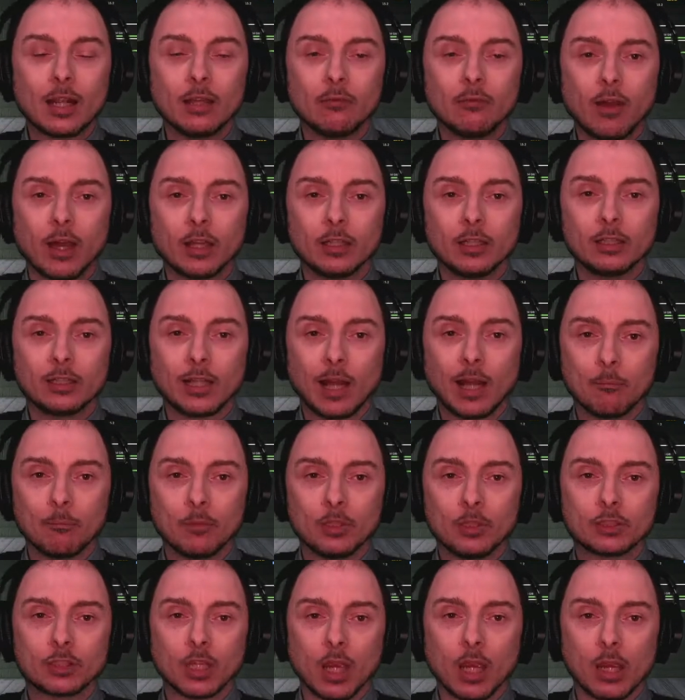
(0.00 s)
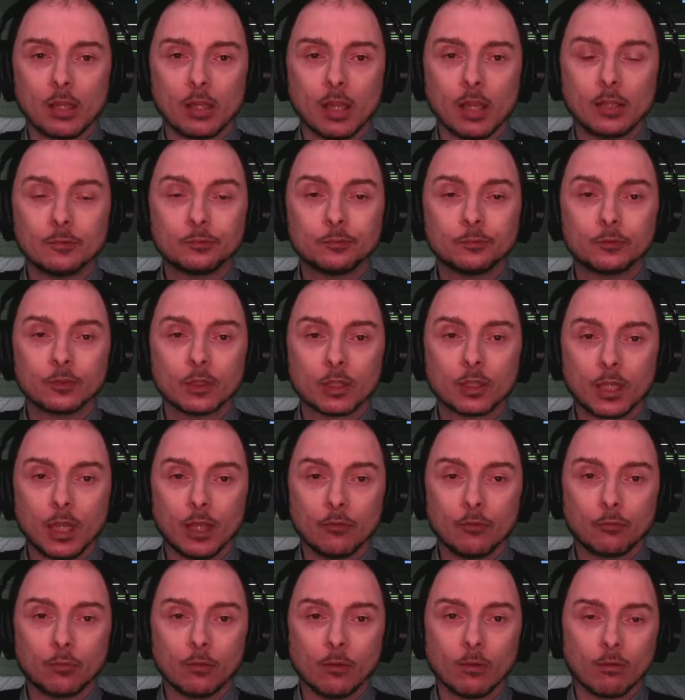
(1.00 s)
i vari cambi scena che
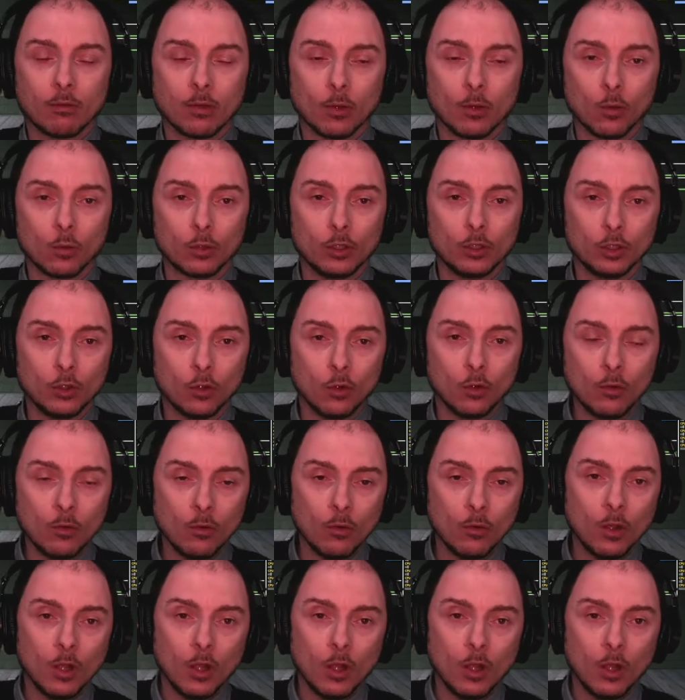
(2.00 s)
funzionino